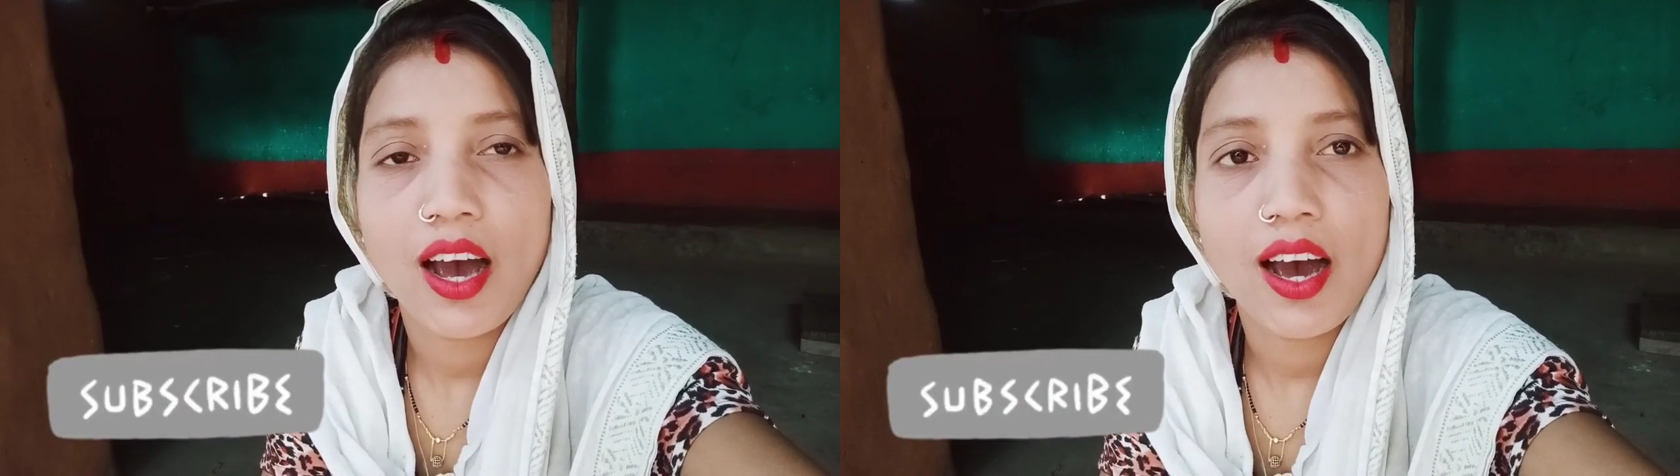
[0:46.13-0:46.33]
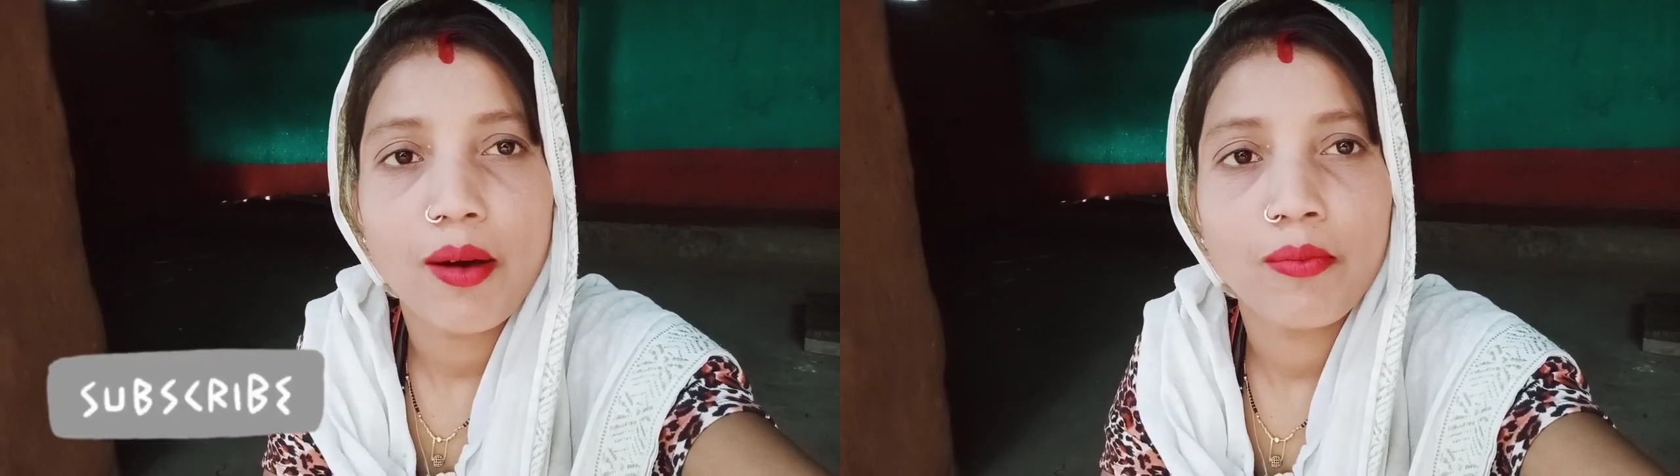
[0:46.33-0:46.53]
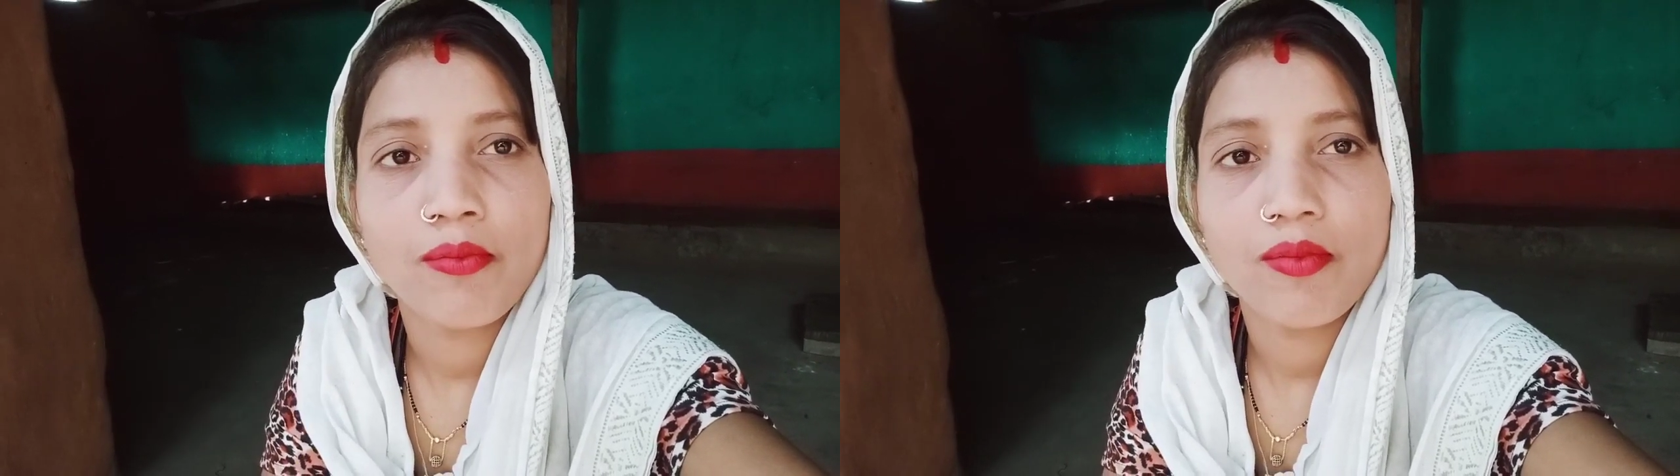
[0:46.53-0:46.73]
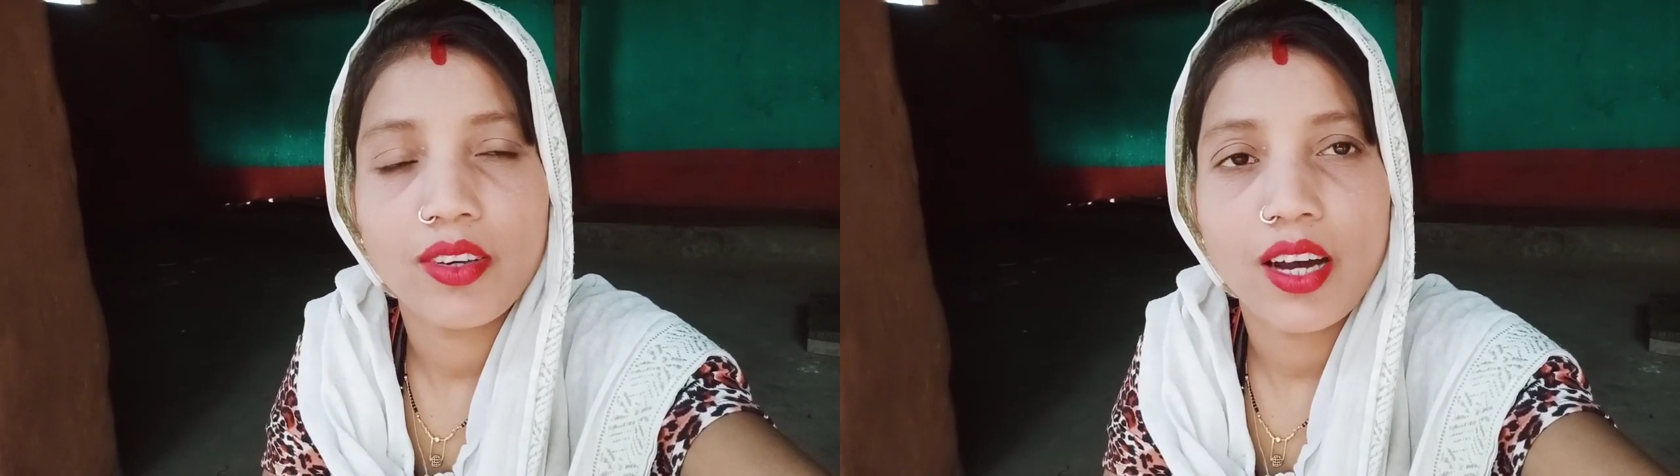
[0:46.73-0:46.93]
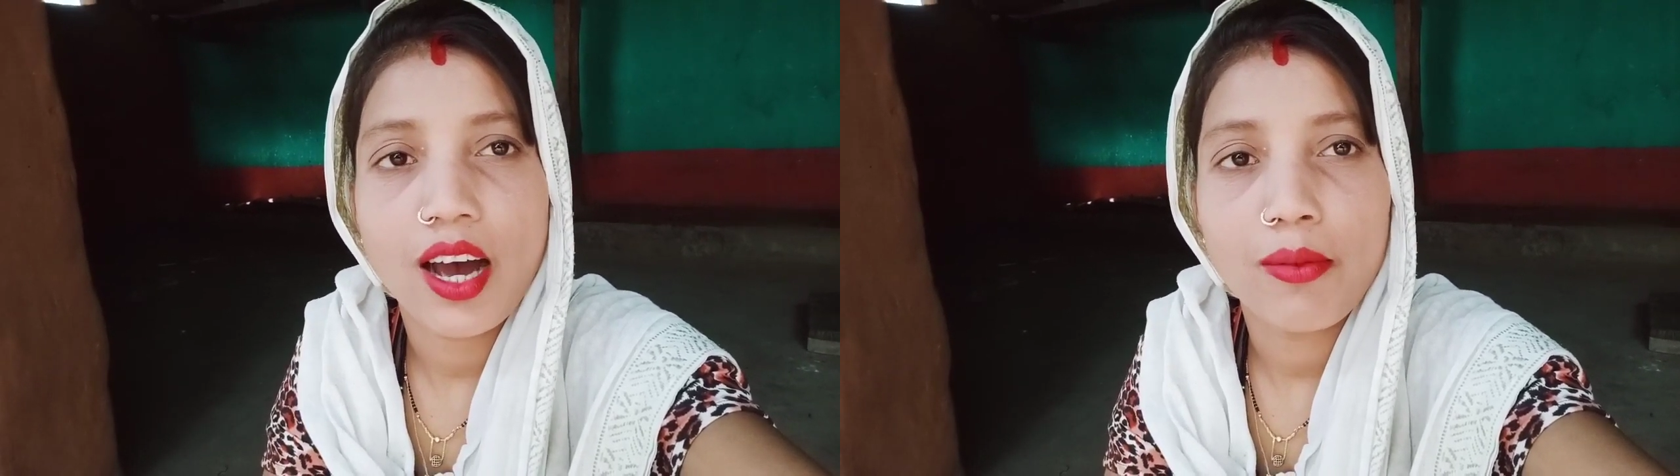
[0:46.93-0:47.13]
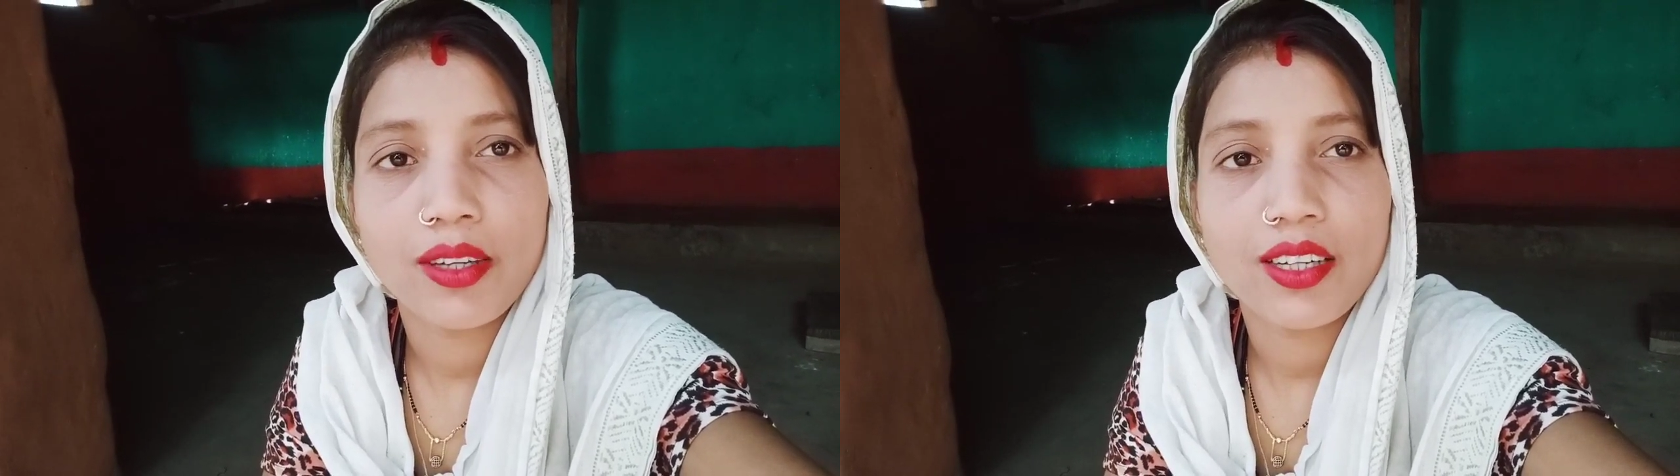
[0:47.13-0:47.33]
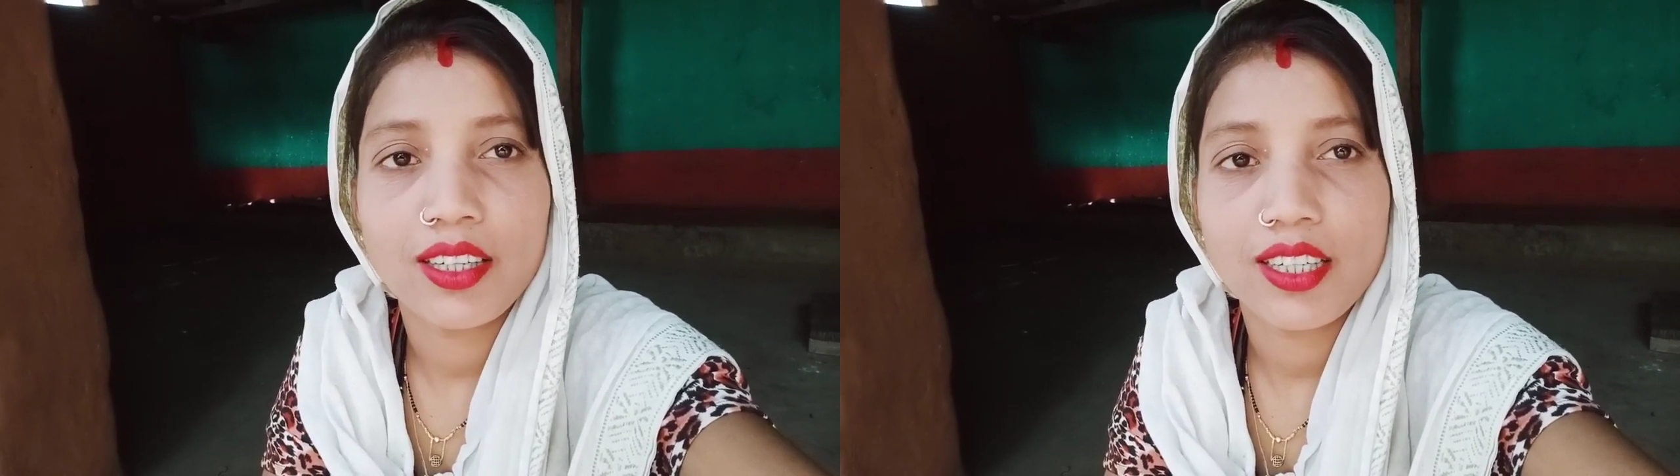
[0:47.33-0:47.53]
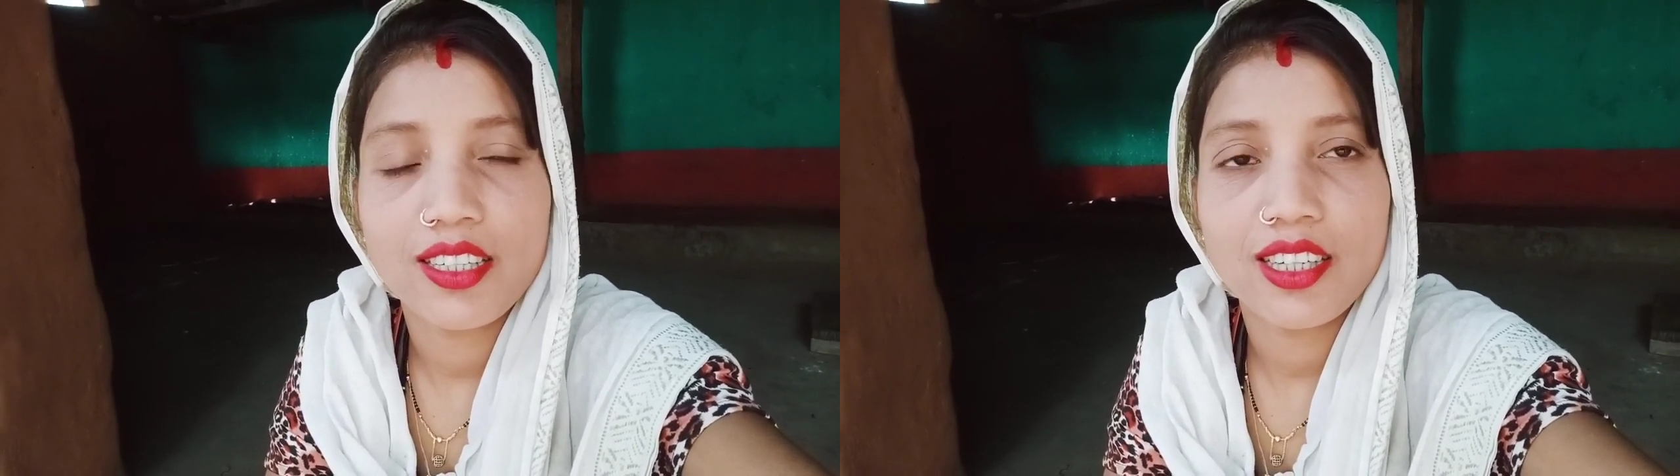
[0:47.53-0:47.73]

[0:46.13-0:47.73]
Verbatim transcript: आम आम के खट्टा